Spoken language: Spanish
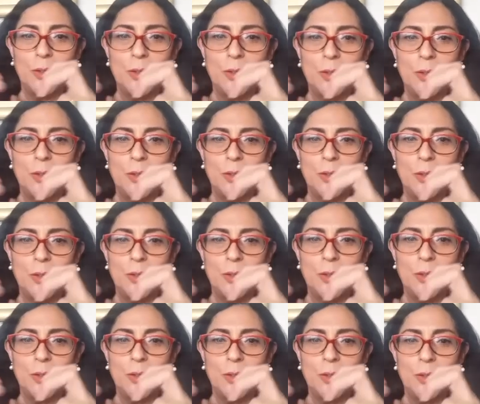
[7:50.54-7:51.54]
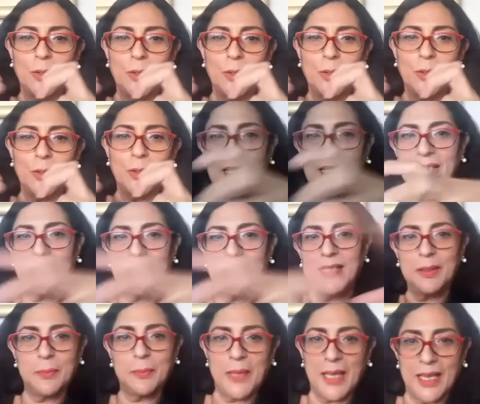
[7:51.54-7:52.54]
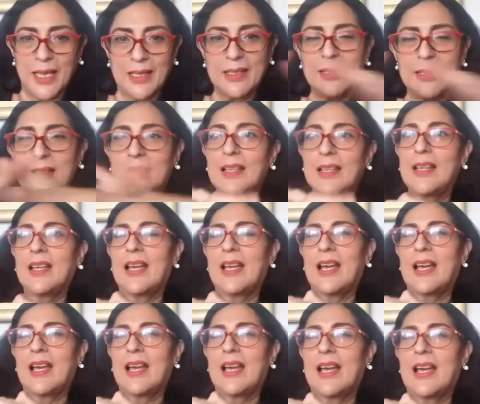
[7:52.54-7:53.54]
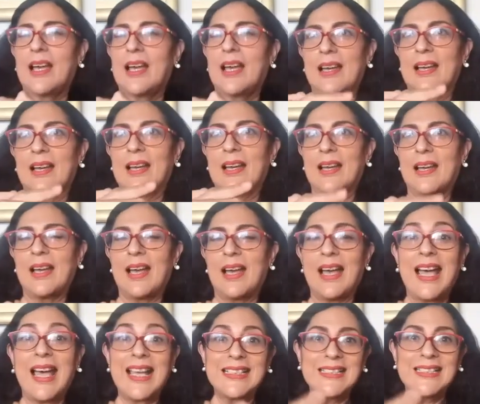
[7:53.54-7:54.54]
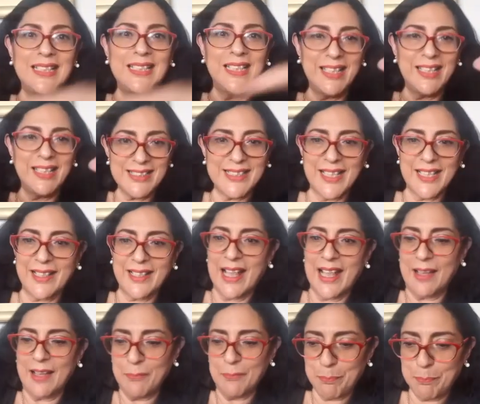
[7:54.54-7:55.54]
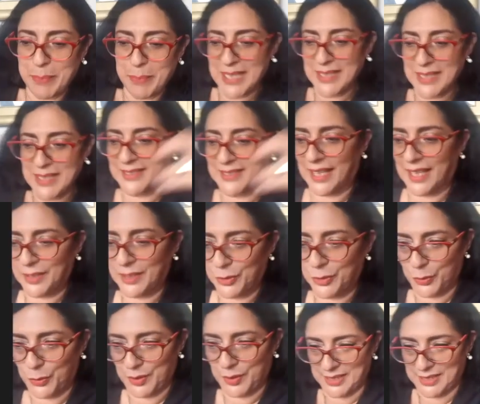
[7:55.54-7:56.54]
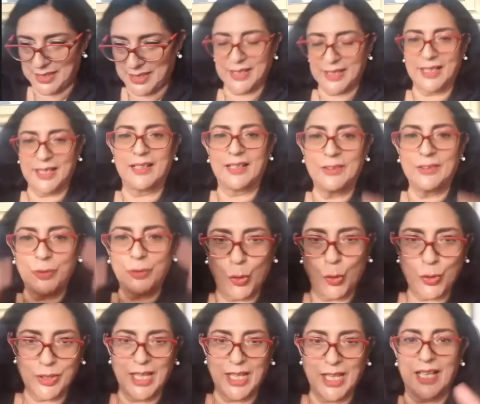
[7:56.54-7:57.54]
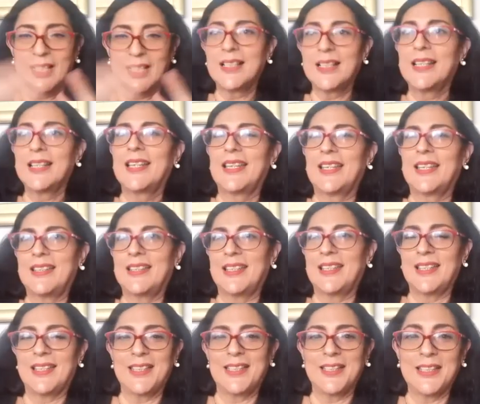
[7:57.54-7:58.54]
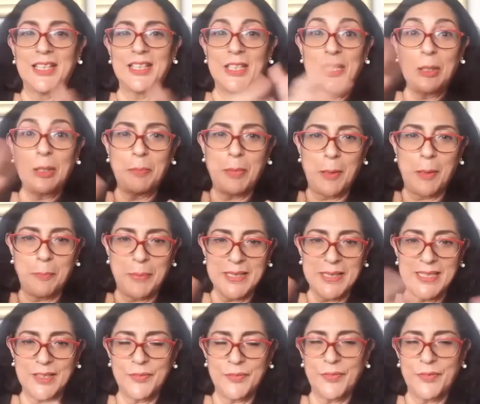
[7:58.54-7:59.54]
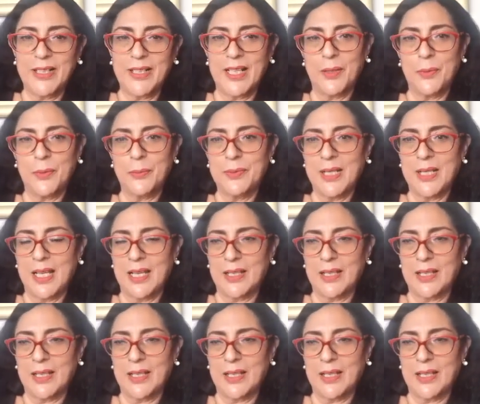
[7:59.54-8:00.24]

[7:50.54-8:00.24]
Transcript: los ingredientes que te van a llevar a, hacer esa gran pasta, ¿no? Esa gran torta de, papa, si fuera una